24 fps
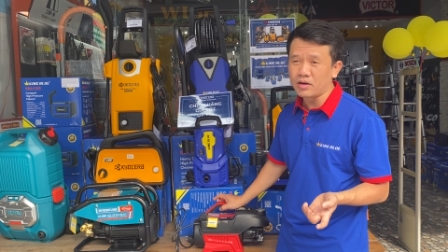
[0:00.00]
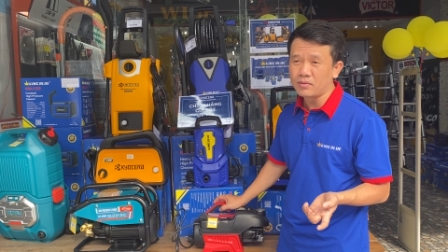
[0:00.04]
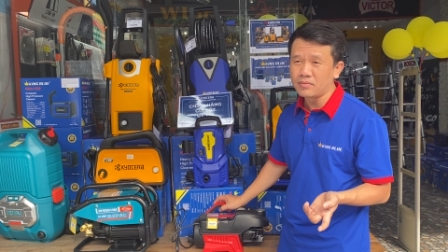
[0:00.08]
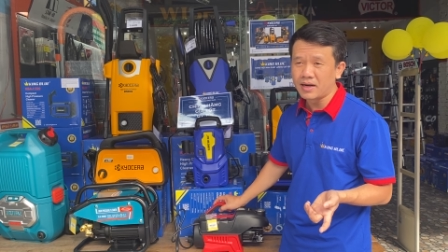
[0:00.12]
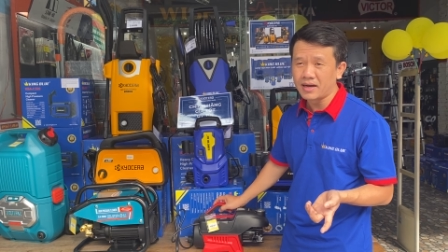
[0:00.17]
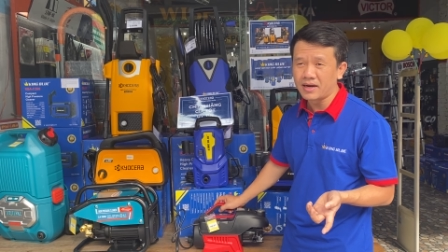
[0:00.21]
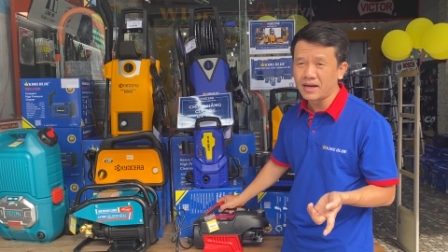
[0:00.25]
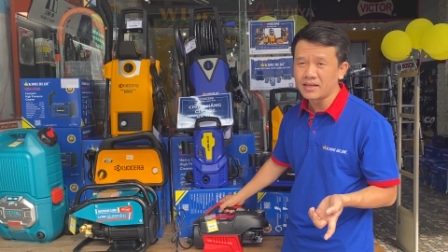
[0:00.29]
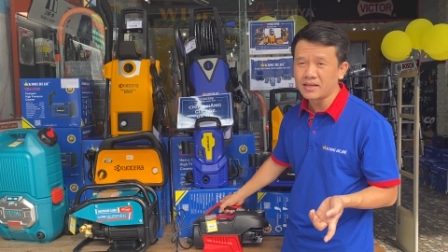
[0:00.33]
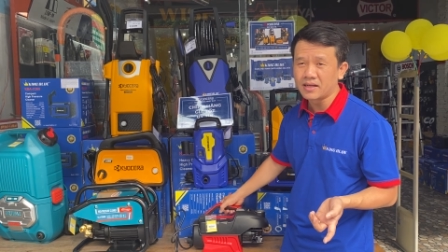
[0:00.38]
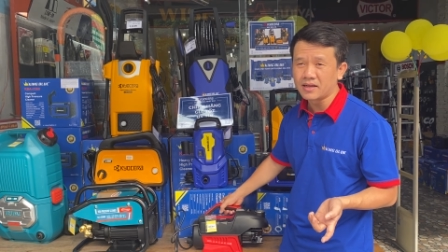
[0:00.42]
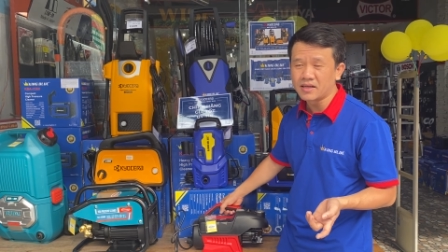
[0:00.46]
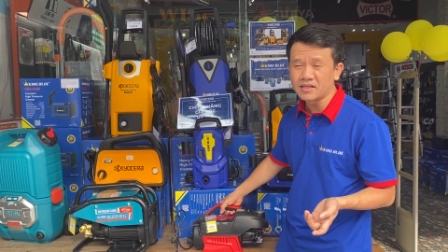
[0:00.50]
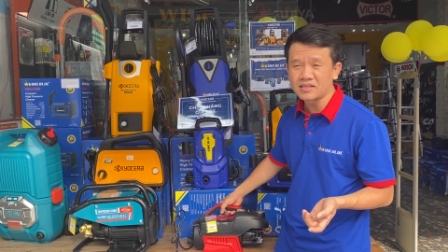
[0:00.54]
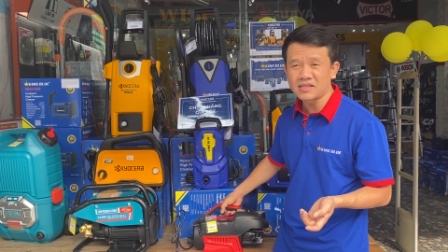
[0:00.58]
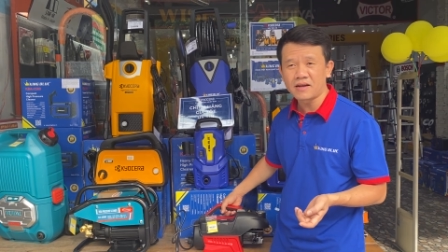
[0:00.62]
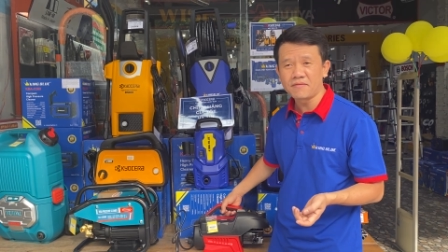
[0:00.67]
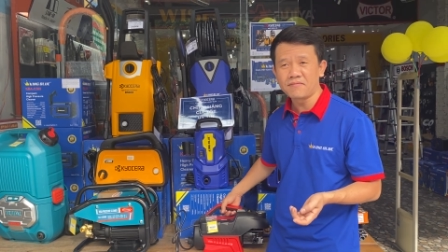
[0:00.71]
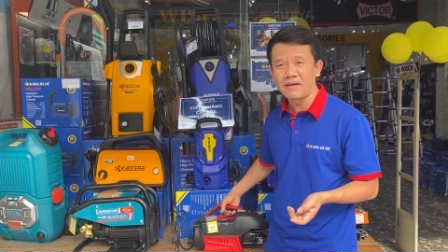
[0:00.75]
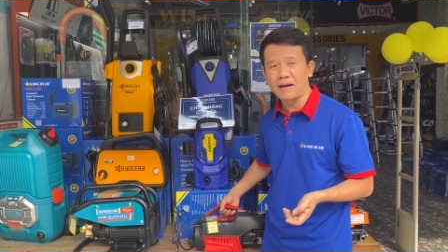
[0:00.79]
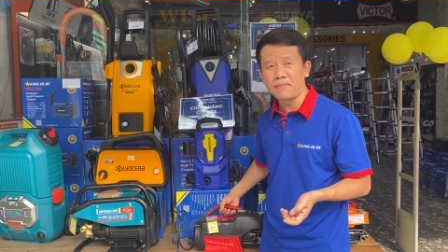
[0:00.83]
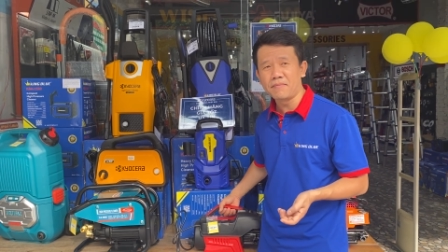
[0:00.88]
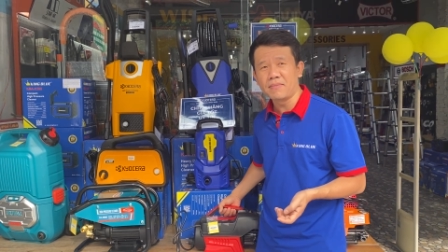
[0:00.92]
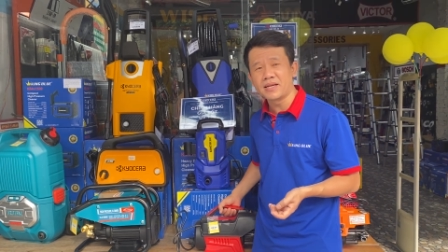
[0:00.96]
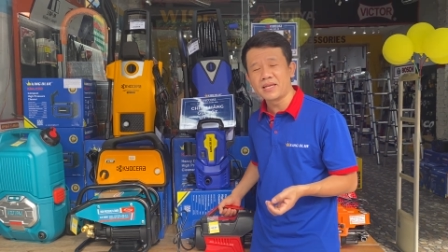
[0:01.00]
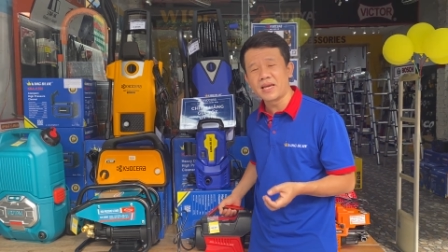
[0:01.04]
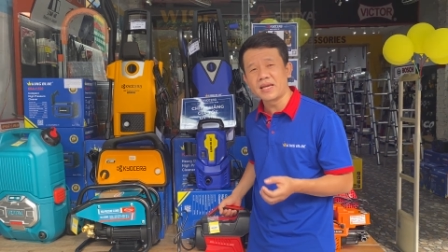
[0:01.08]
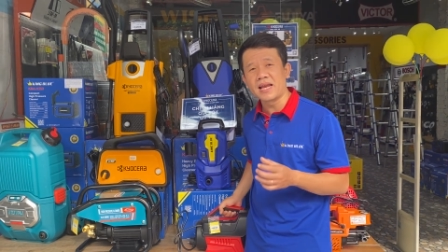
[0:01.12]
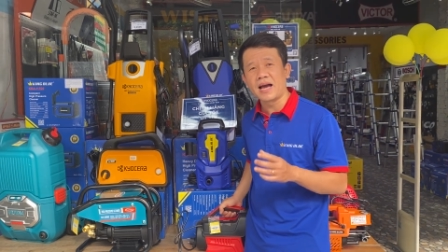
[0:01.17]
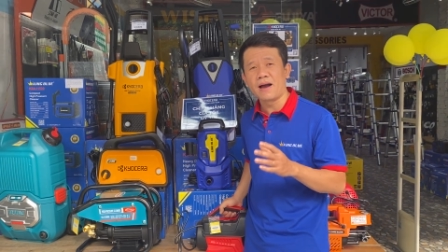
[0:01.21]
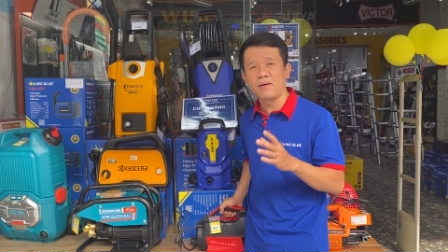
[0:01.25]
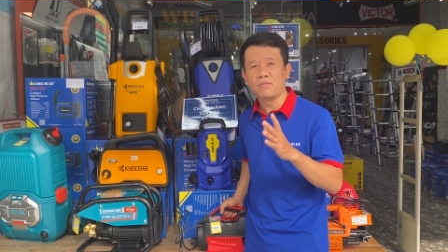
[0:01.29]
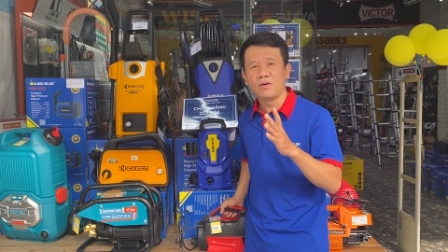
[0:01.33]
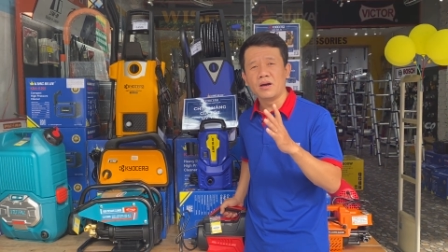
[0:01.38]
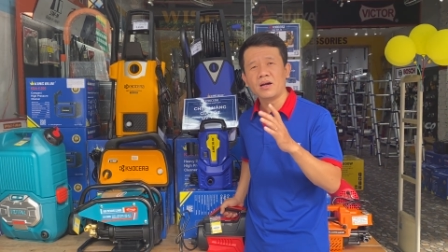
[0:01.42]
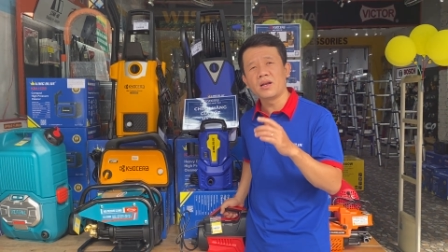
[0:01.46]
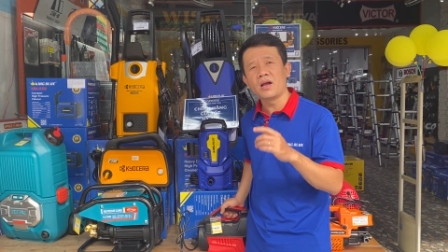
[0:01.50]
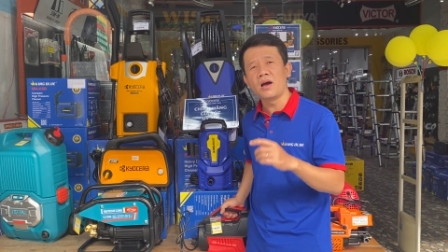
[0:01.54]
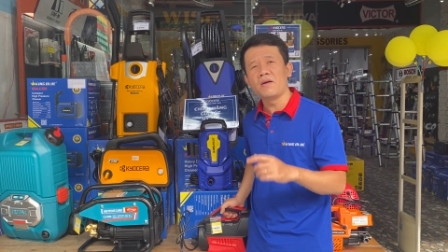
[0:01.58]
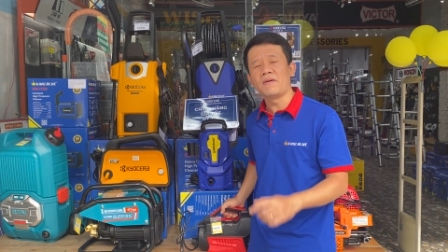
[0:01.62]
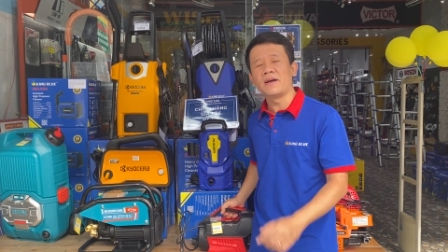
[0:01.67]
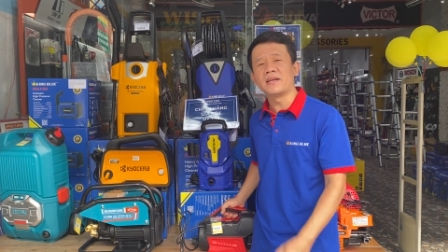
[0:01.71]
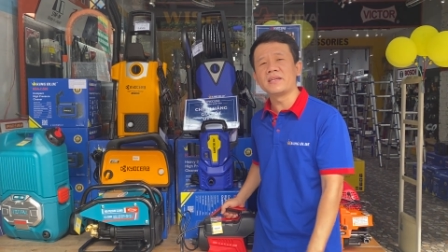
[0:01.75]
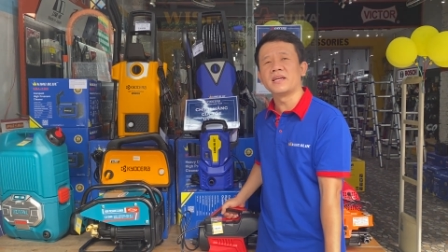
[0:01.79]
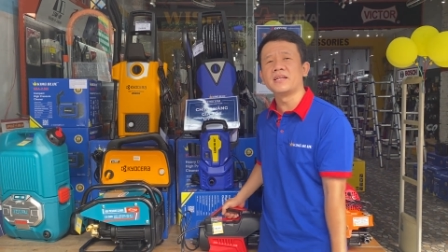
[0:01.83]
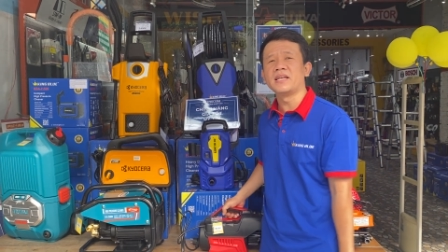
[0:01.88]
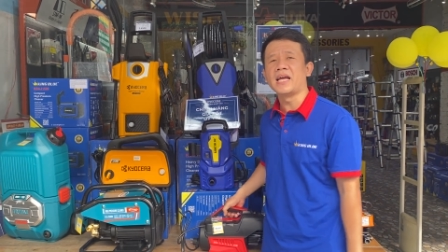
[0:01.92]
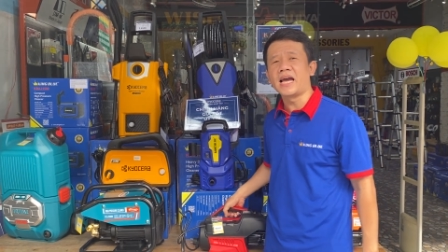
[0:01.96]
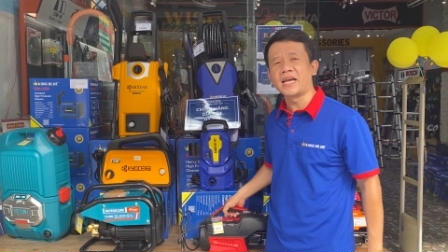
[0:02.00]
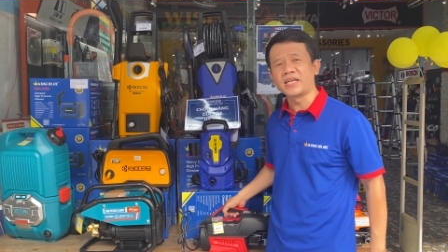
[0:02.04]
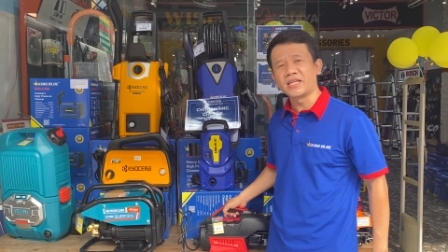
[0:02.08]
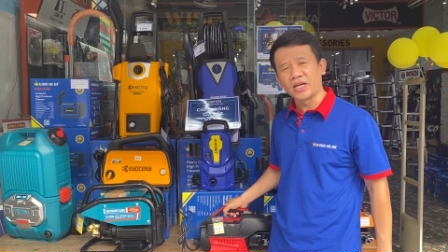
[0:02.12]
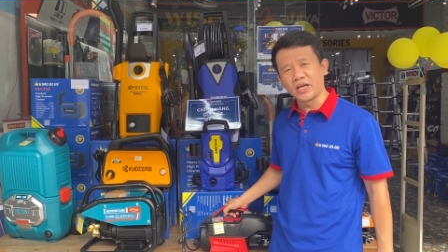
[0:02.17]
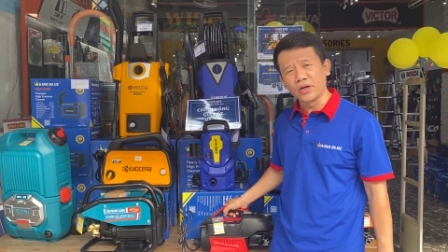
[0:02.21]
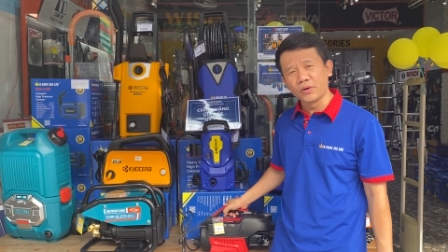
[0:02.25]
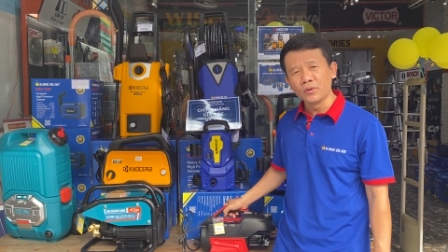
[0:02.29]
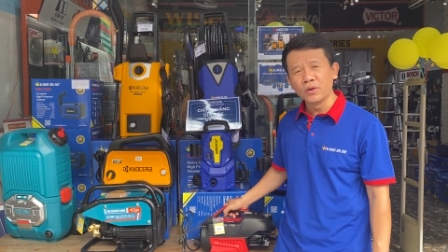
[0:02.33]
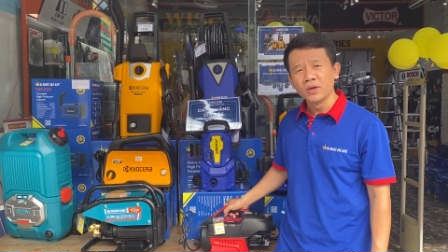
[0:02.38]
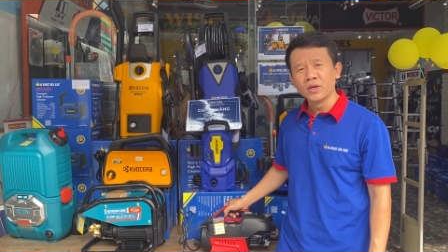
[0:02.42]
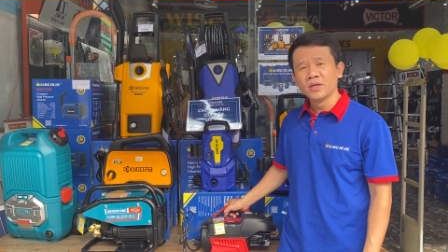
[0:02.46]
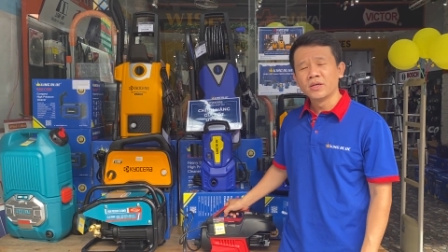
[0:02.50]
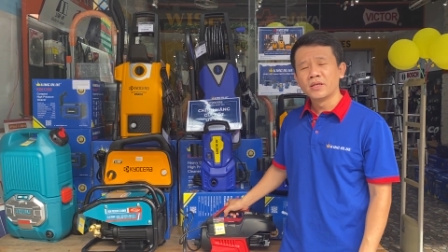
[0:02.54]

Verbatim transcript: của mình là những cái sản phẩm mà dây đồng đó, nó phải trên 2 triệu